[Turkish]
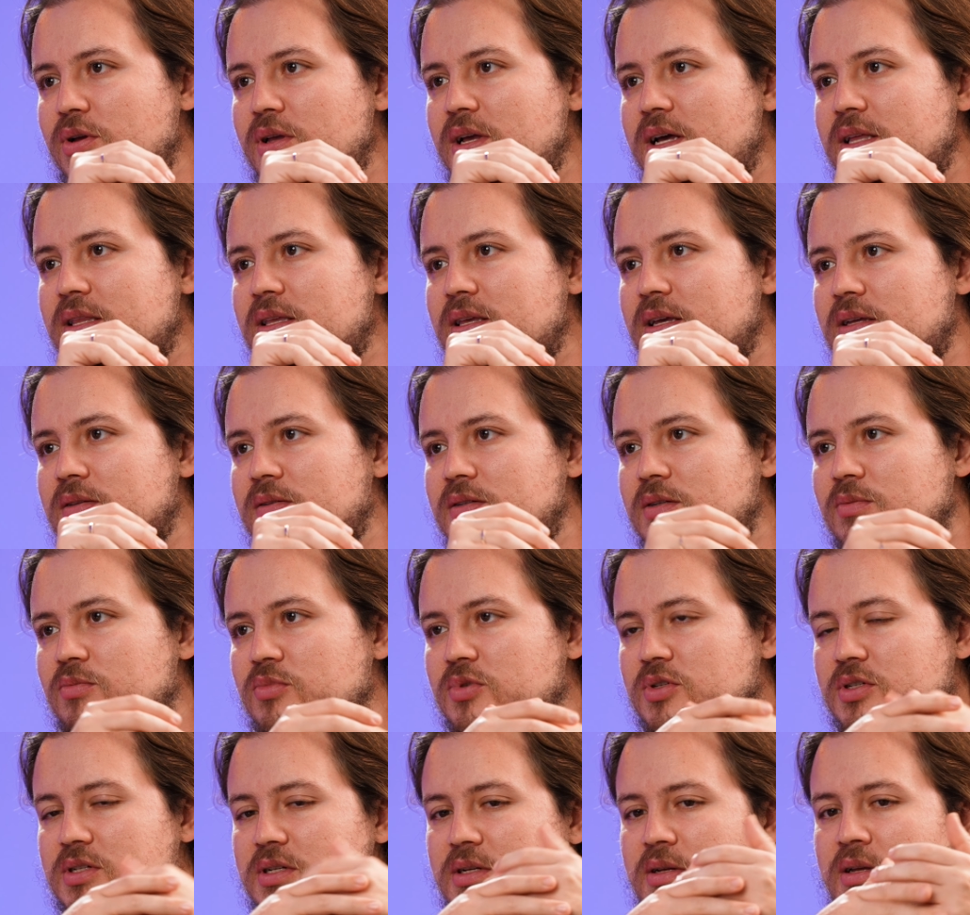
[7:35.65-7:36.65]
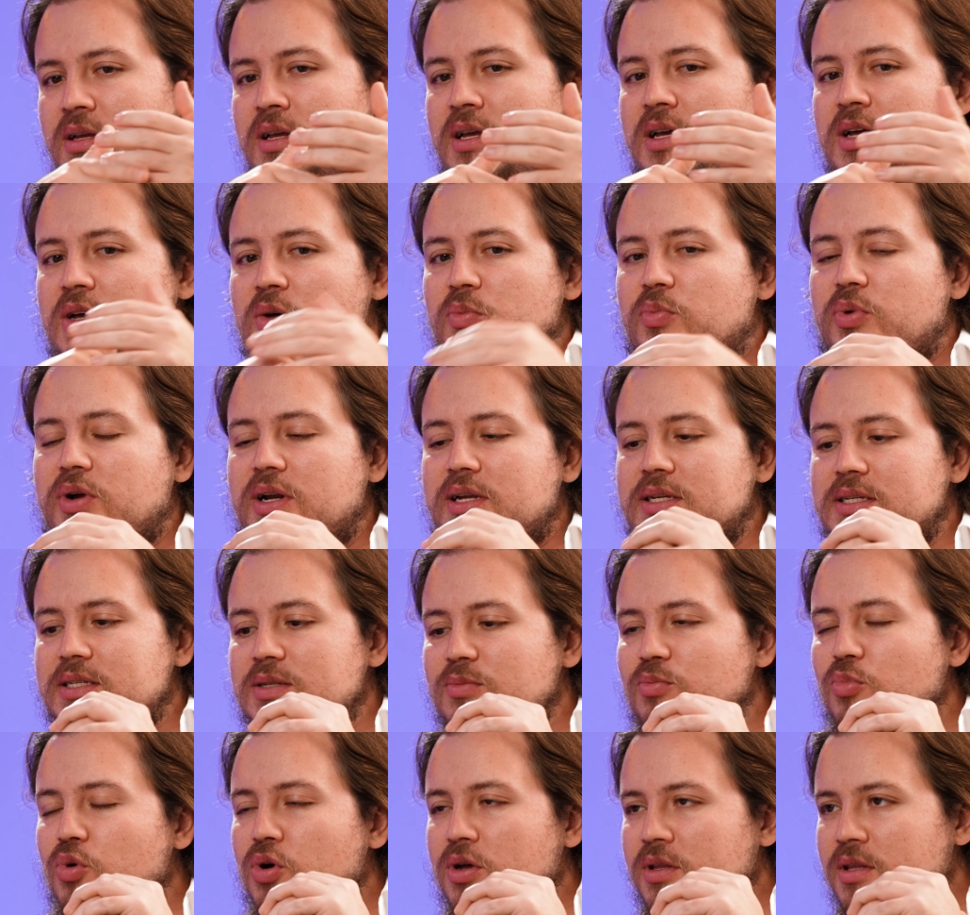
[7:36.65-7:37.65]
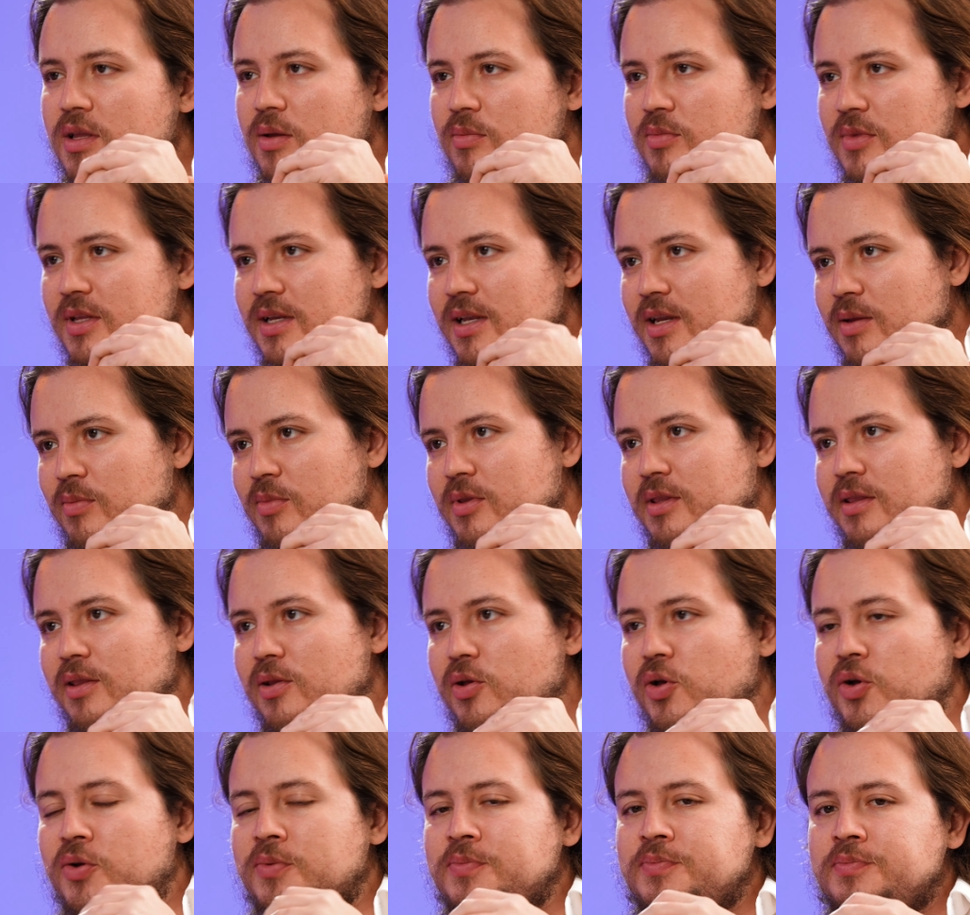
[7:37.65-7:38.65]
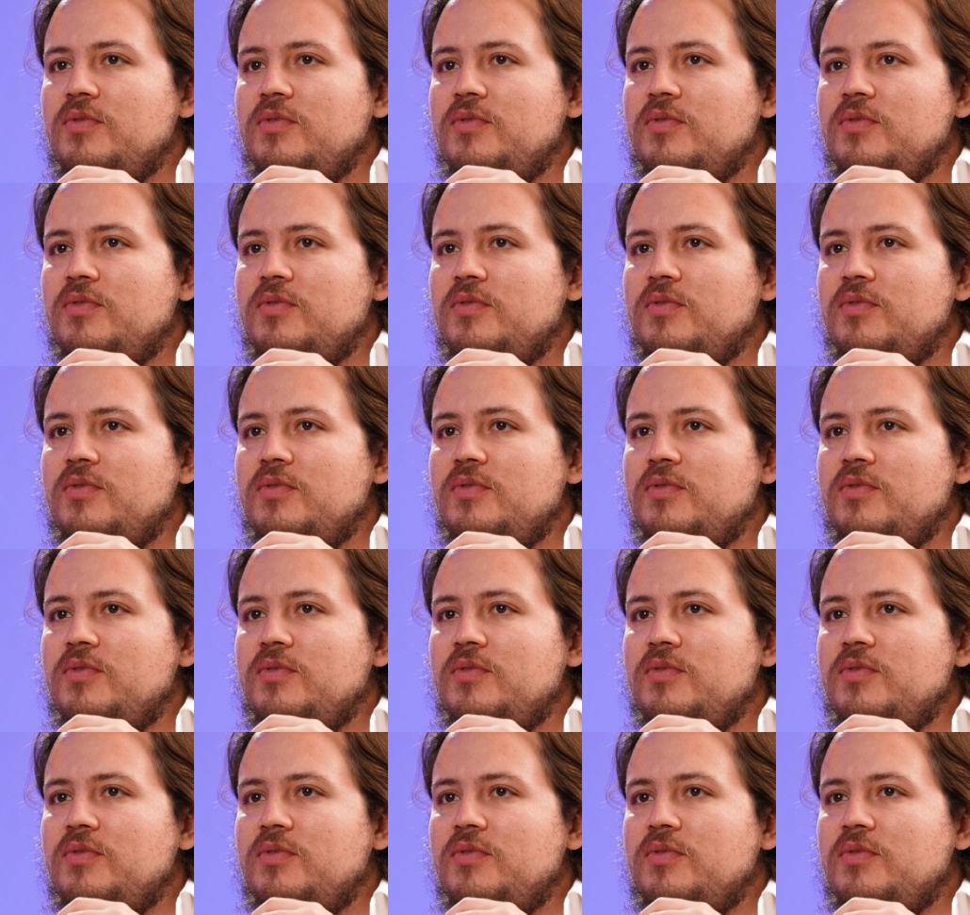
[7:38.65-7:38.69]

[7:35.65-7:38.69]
Yani yatırımcı parasını bu anlamda limitliyor.